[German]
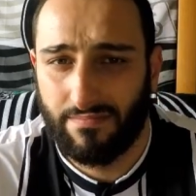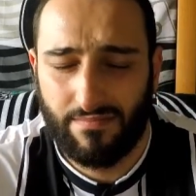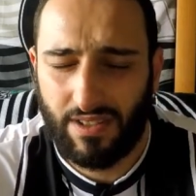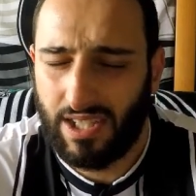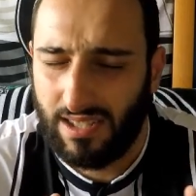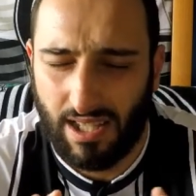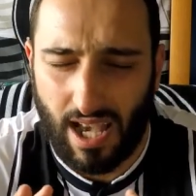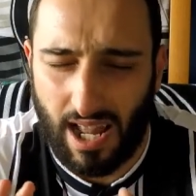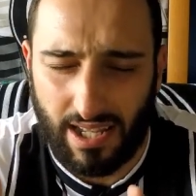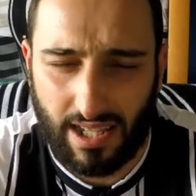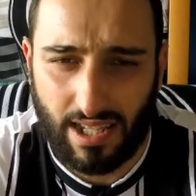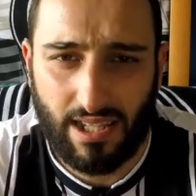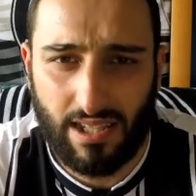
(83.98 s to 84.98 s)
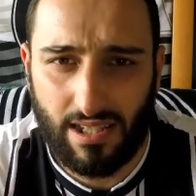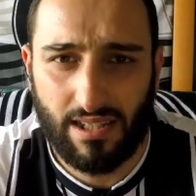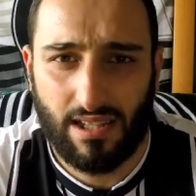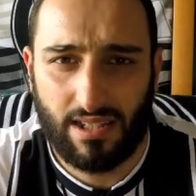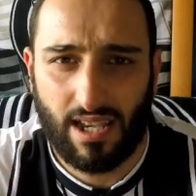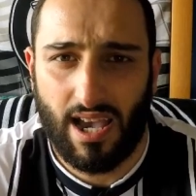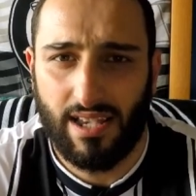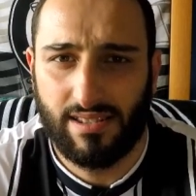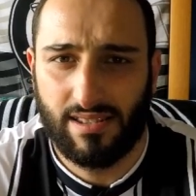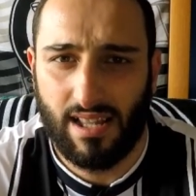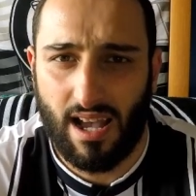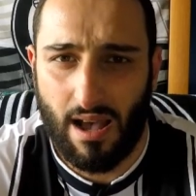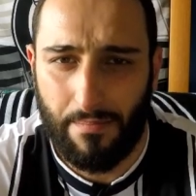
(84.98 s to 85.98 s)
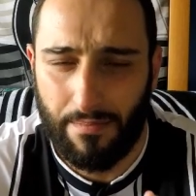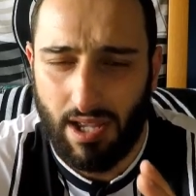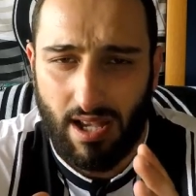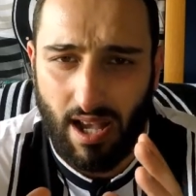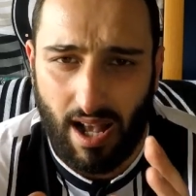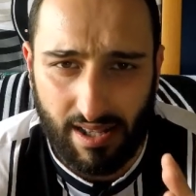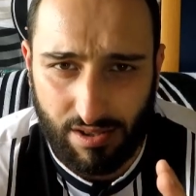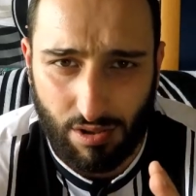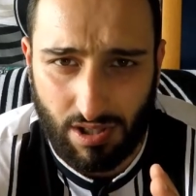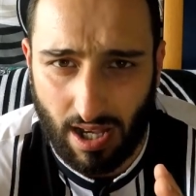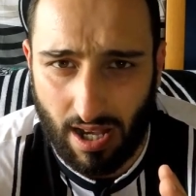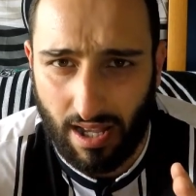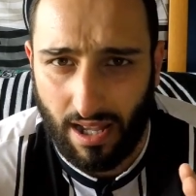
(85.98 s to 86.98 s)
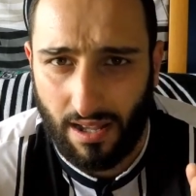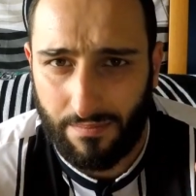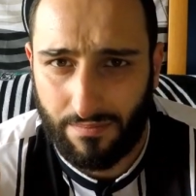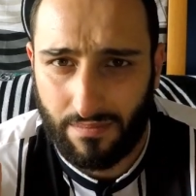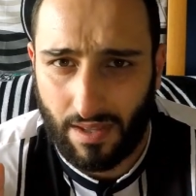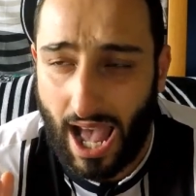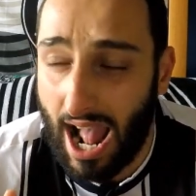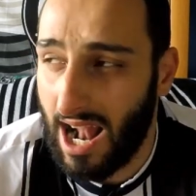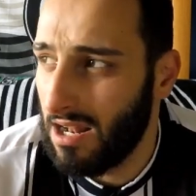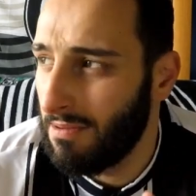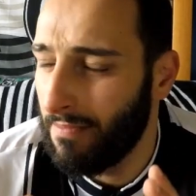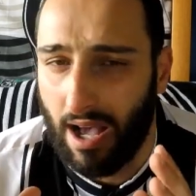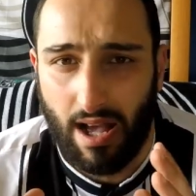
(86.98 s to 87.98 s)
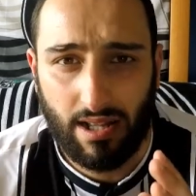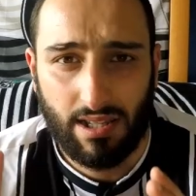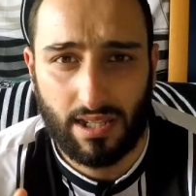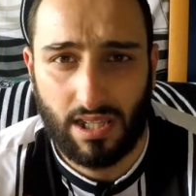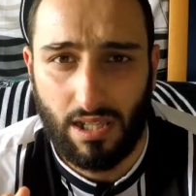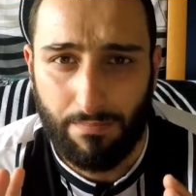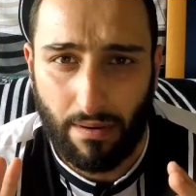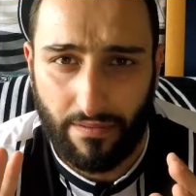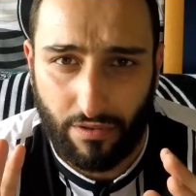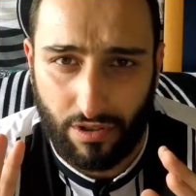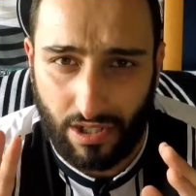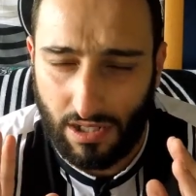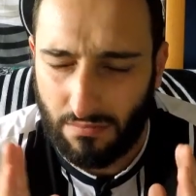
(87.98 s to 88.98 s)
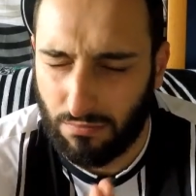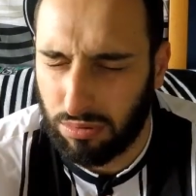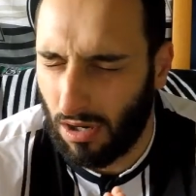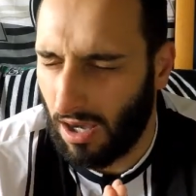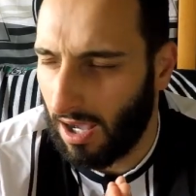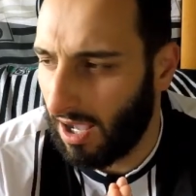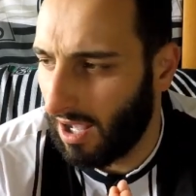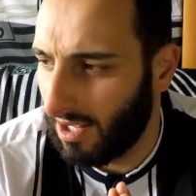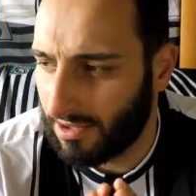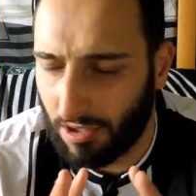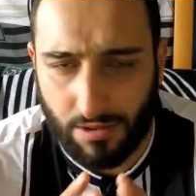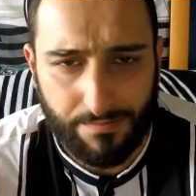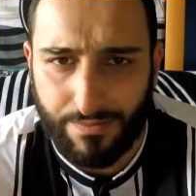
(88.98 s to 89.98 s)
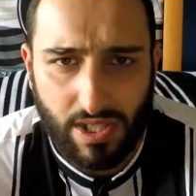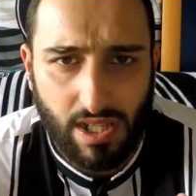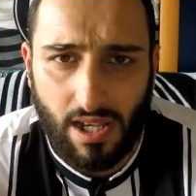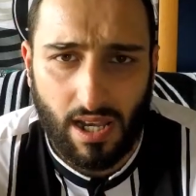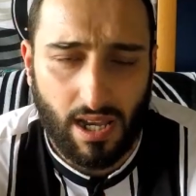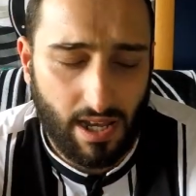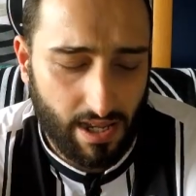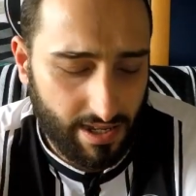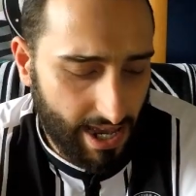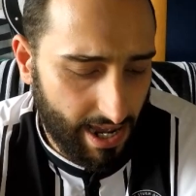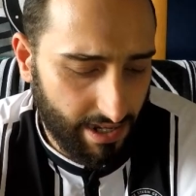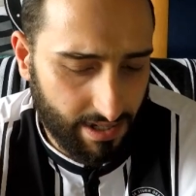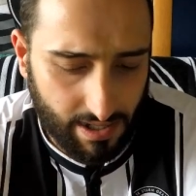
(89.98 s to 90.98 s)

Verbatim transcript: wie sie alle ge äh, geheißen haben. Also da ähm, Alma, der Keeper von ihnen, boah, also äh, nein